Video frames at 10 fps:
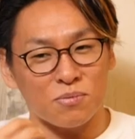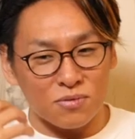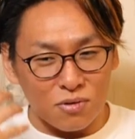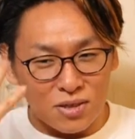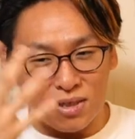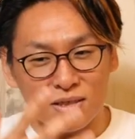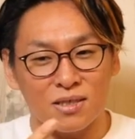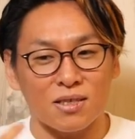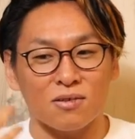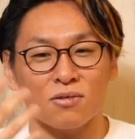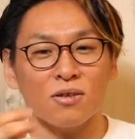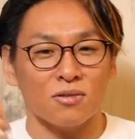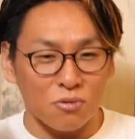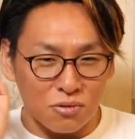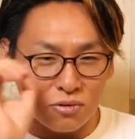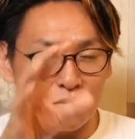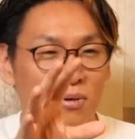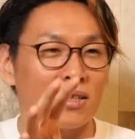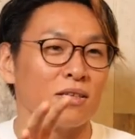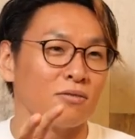分を信じてる人はそういう言
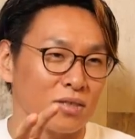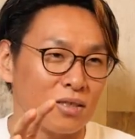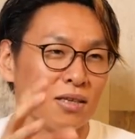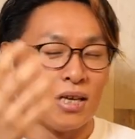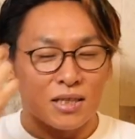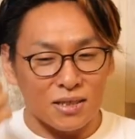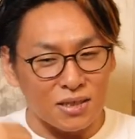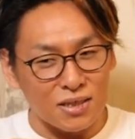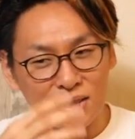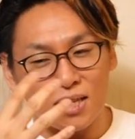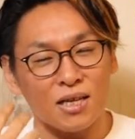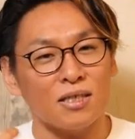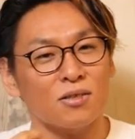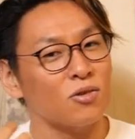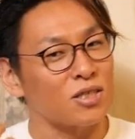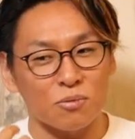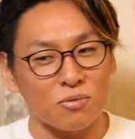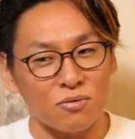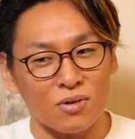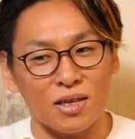葉が出るし、はい、信じてない人は自
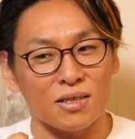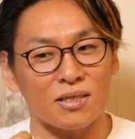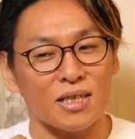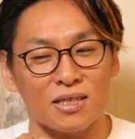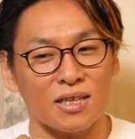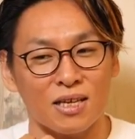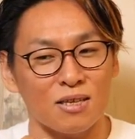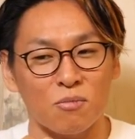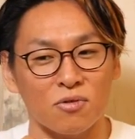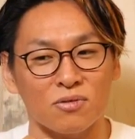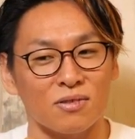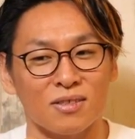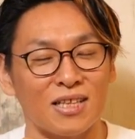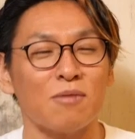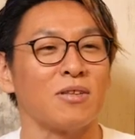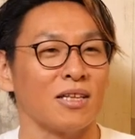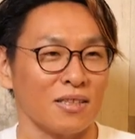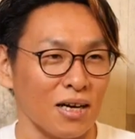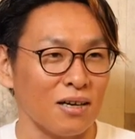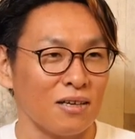分は絶対にもうダメな
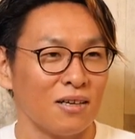んだ。う